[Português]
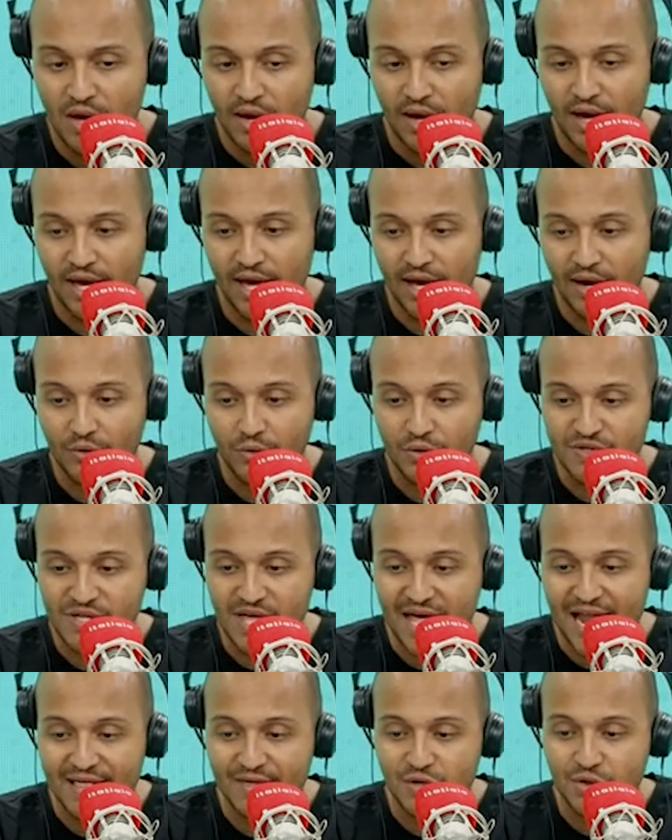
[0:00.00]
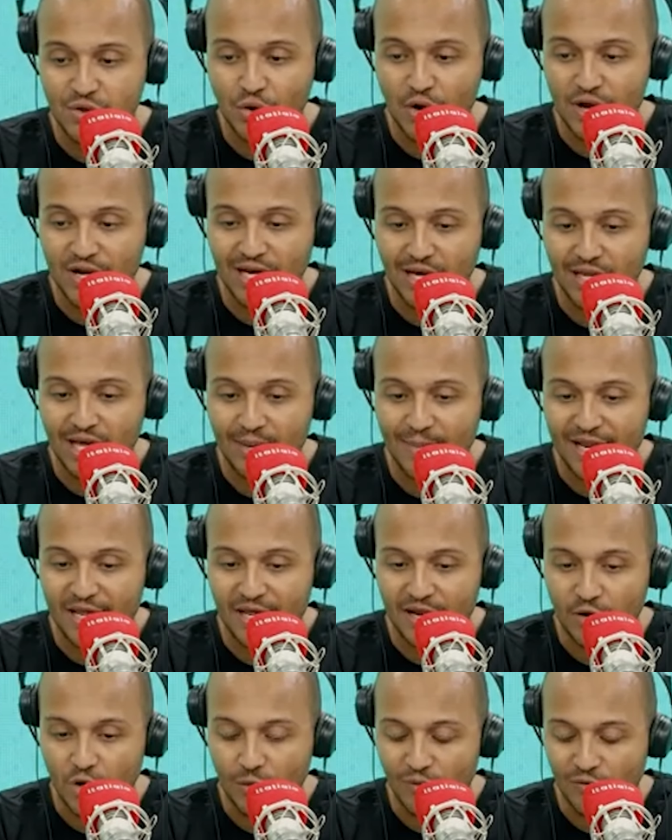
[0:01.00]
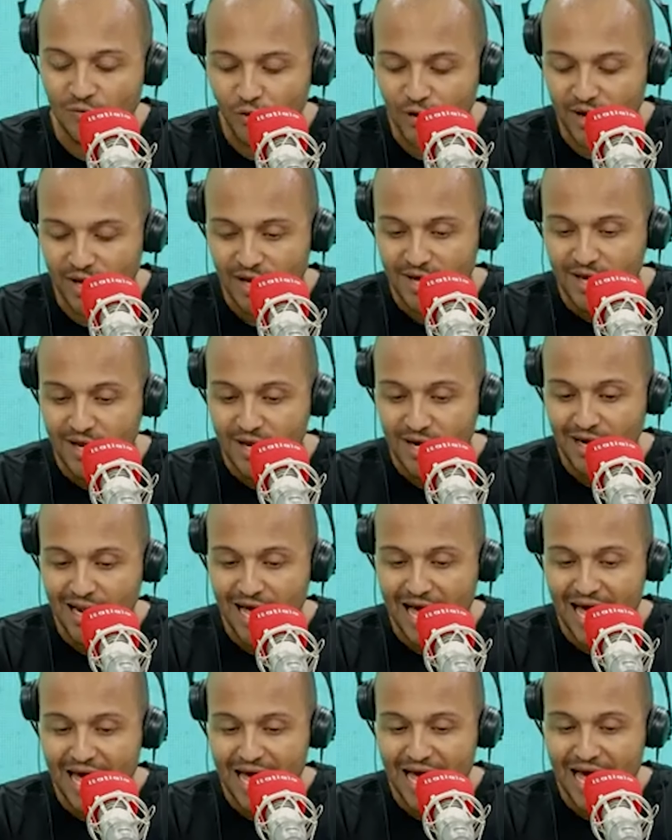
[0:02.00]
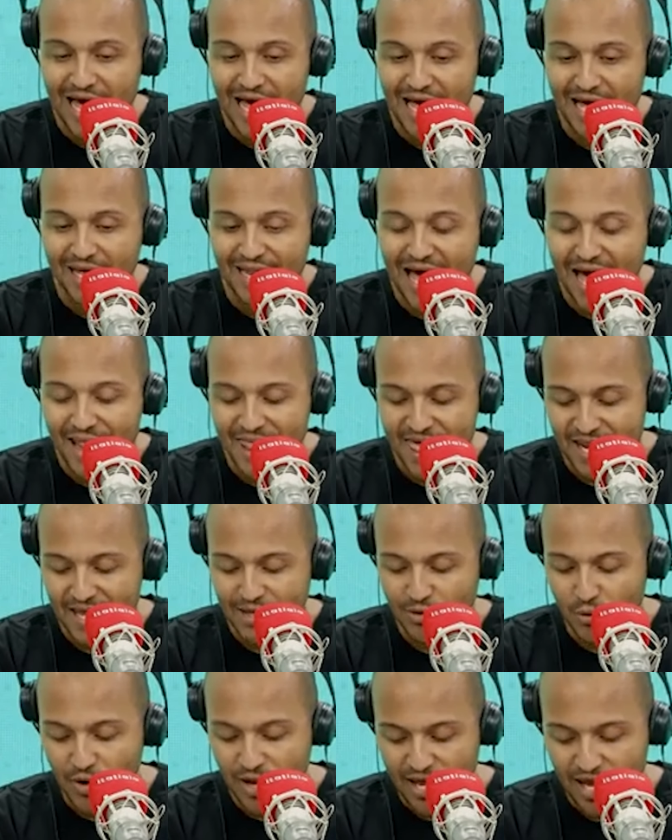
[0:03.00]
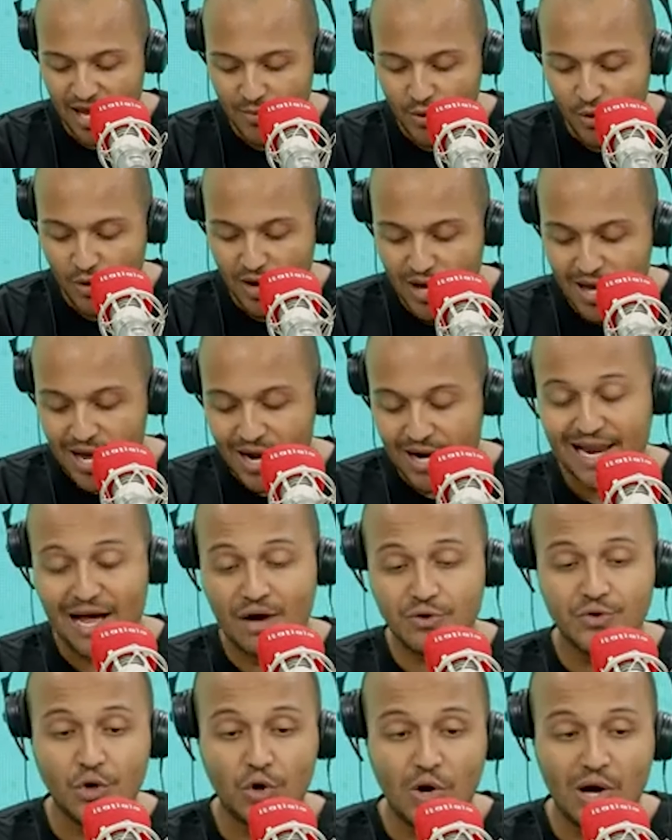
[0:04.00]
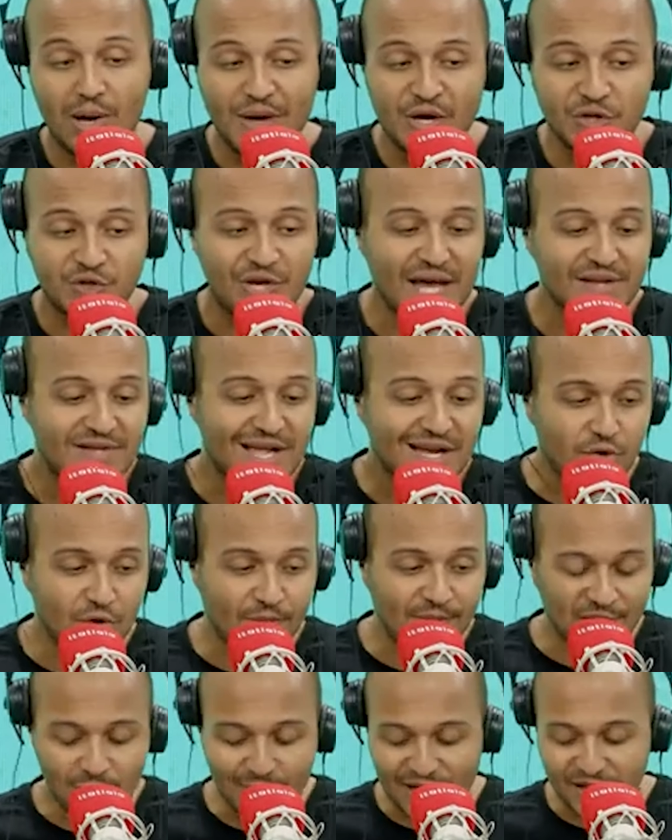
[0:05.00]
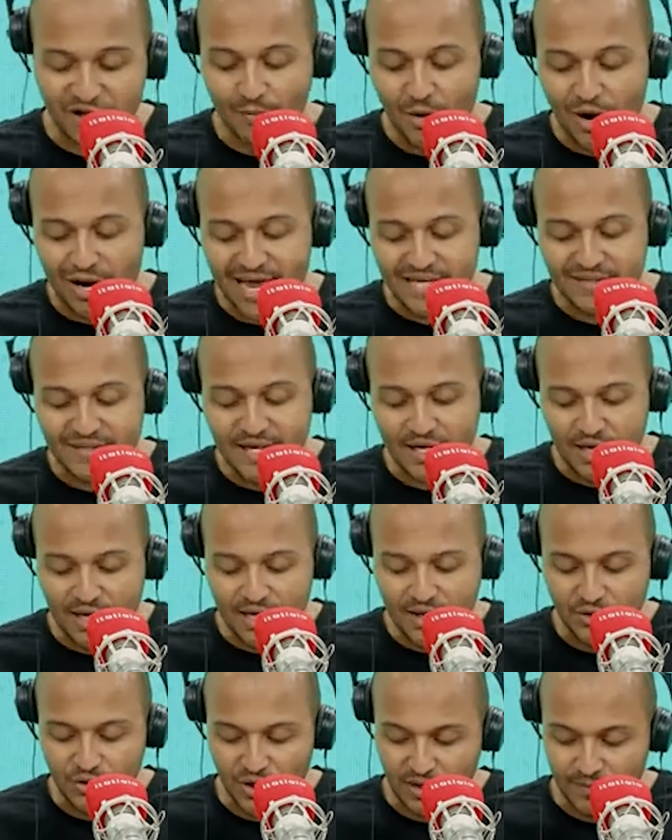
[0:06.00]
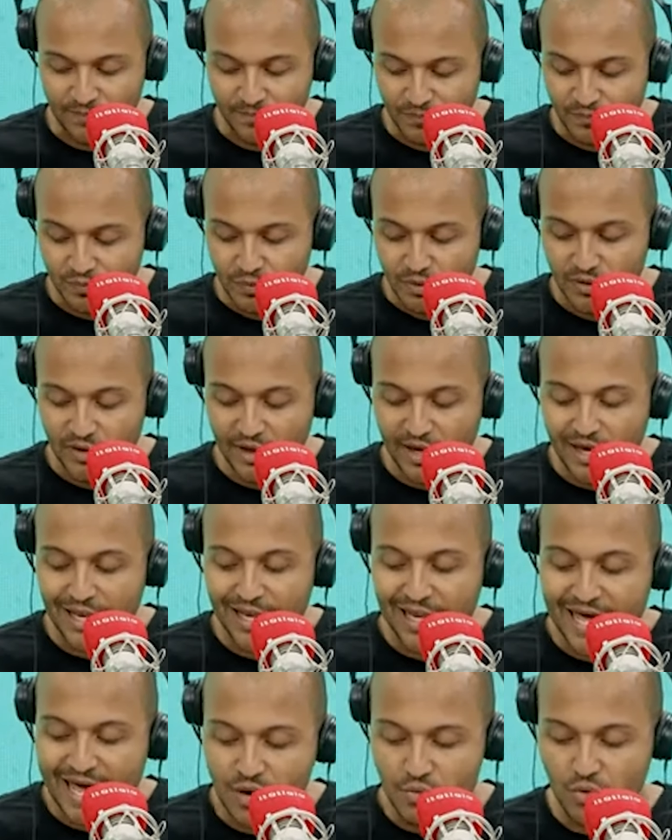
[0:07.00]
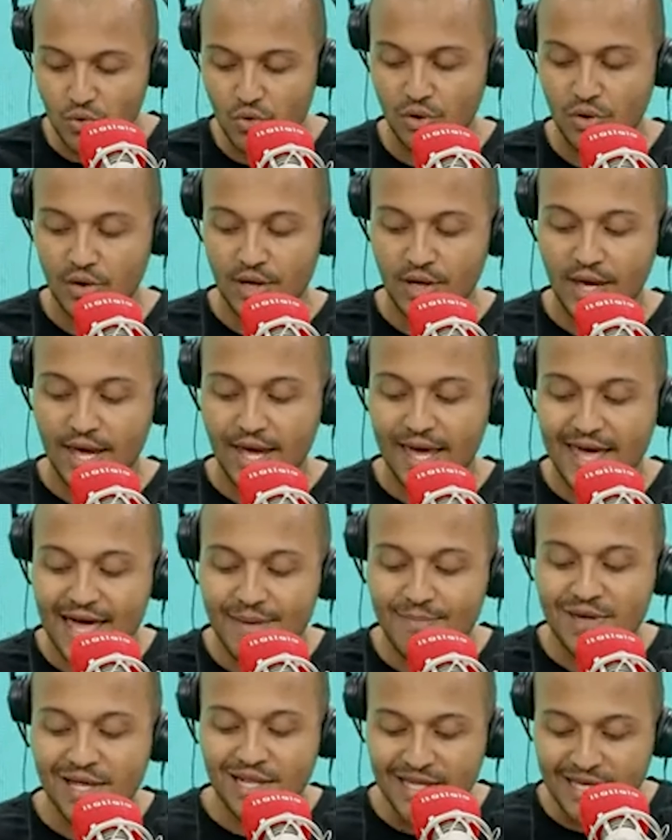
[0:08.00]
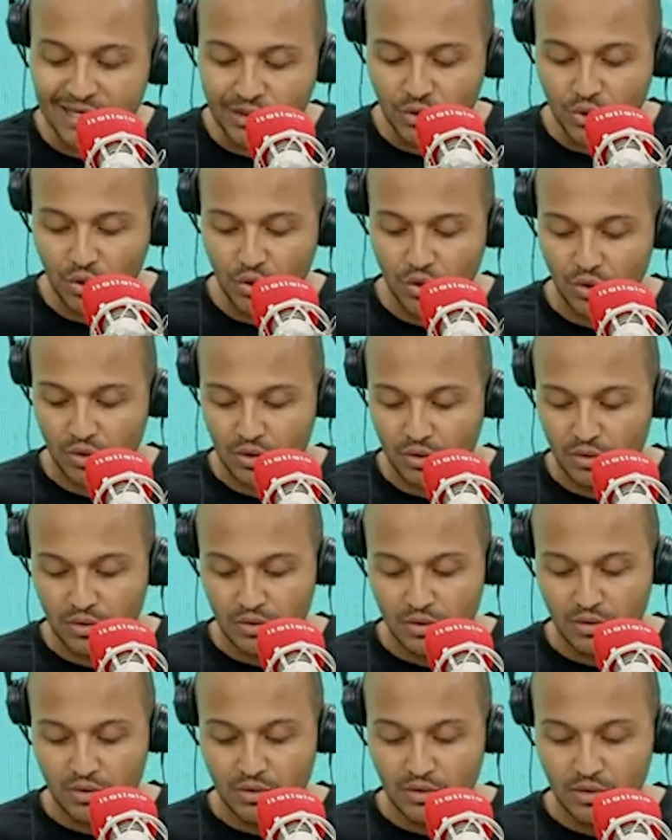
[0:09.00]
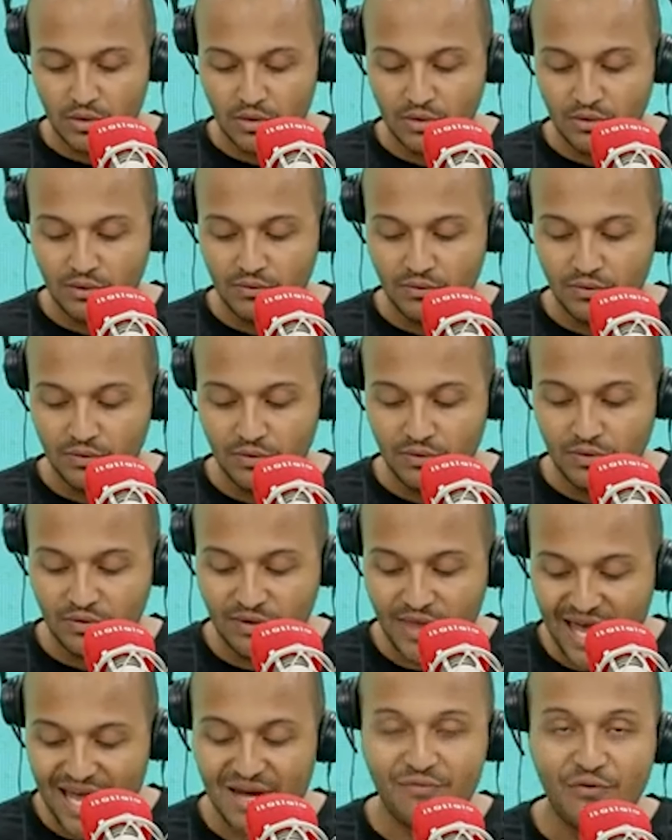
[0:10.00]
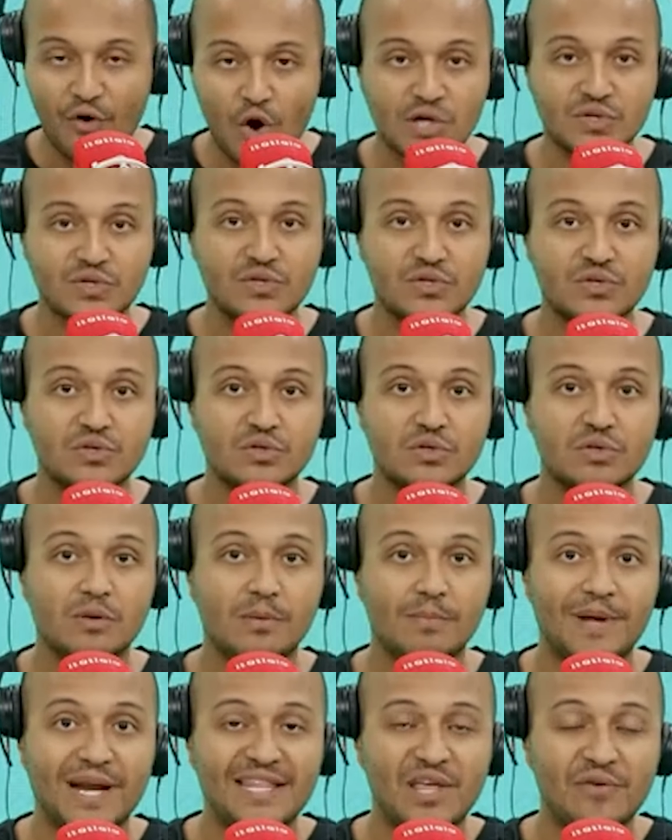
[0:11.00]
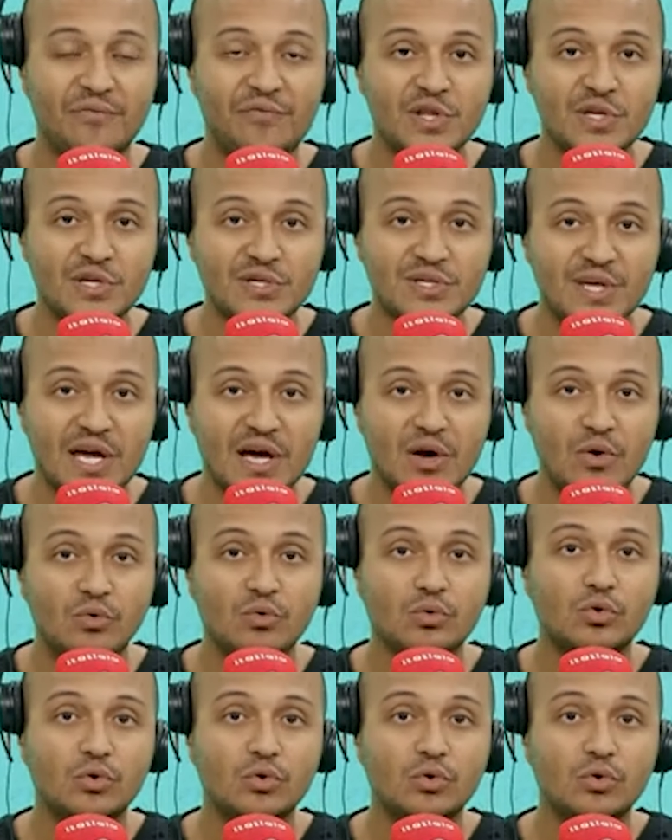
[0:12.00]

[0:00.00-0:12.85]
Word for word: é, considerada histórica da maneira como foi lá na arena do Grêmio. Cláudio, a manchete da turma do bate-bola é a seguinte, hein? Elenco Emilito tem voz para definição